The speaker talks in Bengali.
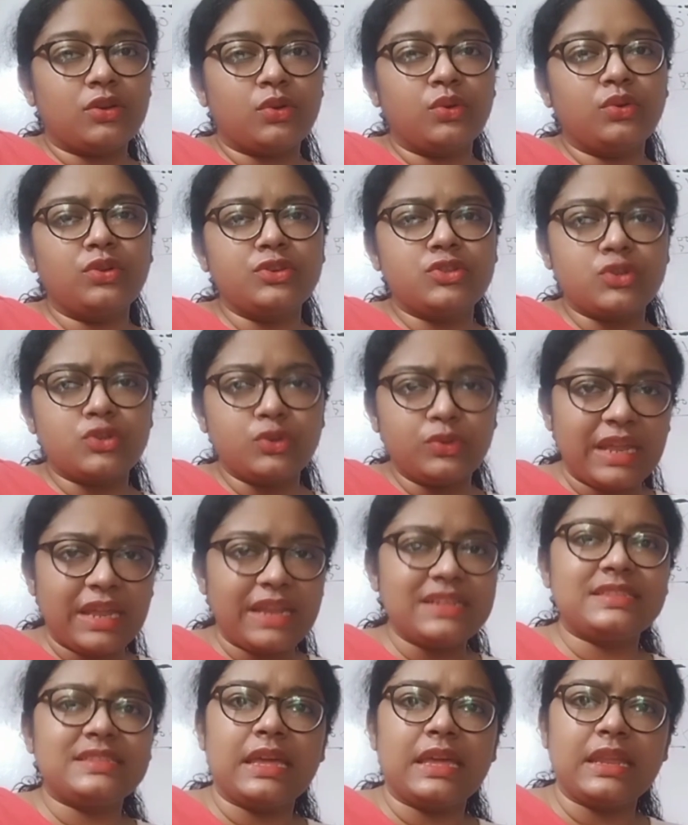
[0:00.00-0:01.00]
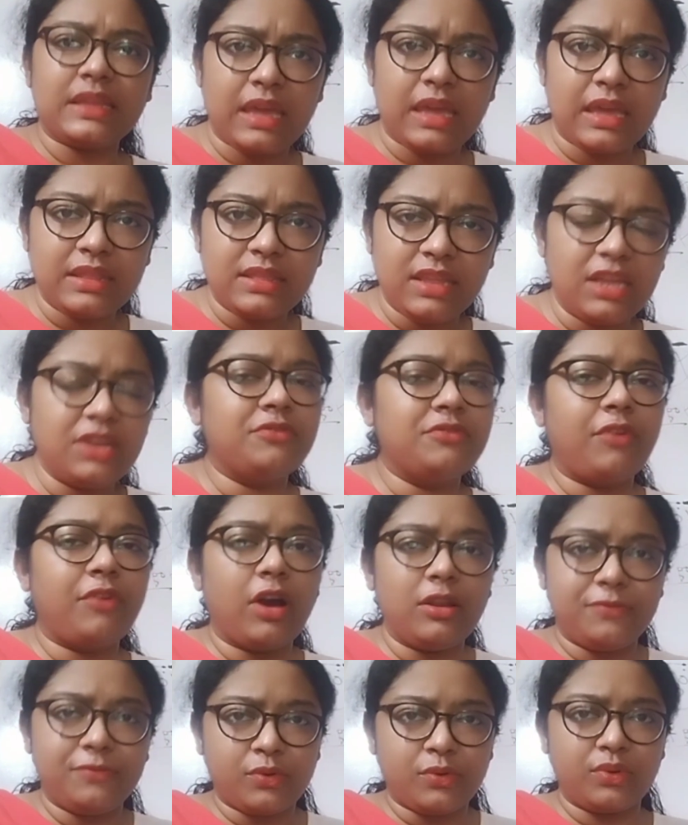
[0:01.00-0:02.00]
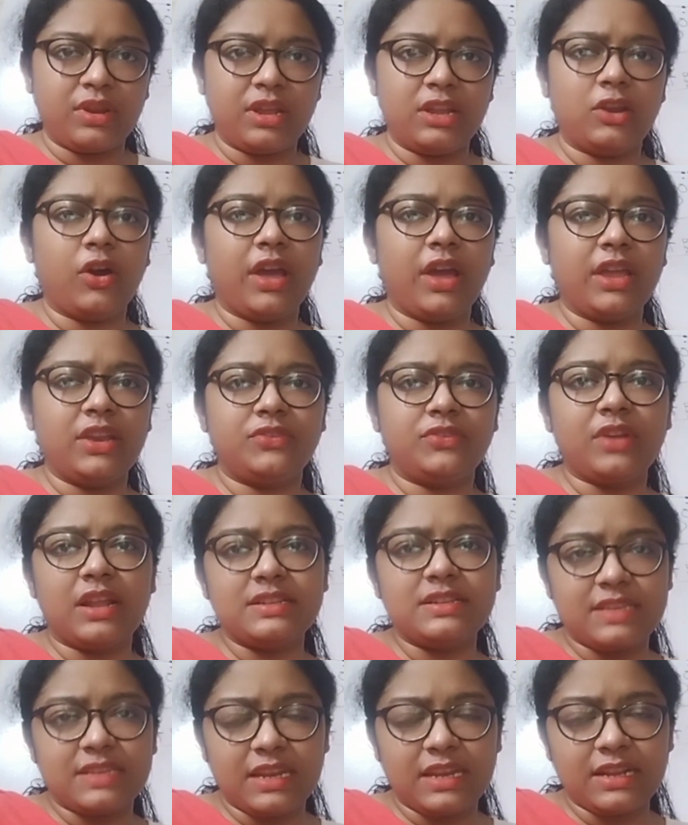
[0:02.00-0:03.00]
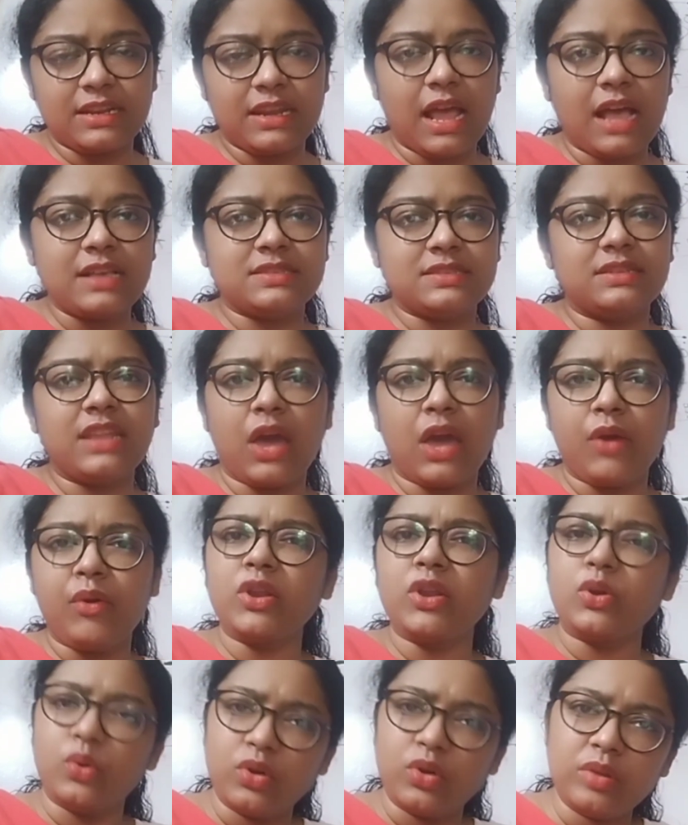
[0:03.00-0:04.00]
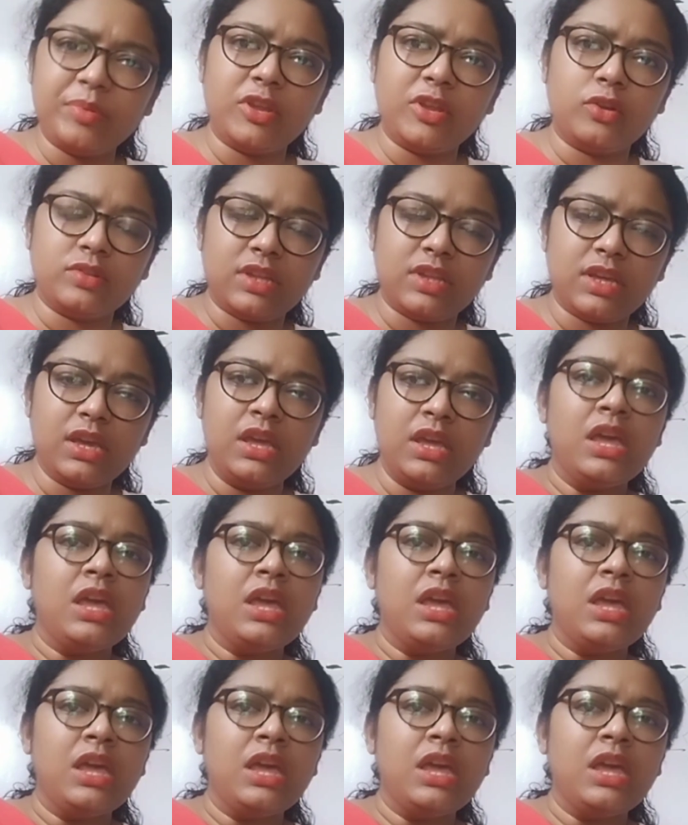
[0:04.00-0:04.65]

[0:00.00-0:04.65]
কোনো স্টুডেন্টসদেরকে ইনভলভ করে ল অ্যান্ড ট্রান্সের ক্লাস নেওয়ার ঘোর বিরোধী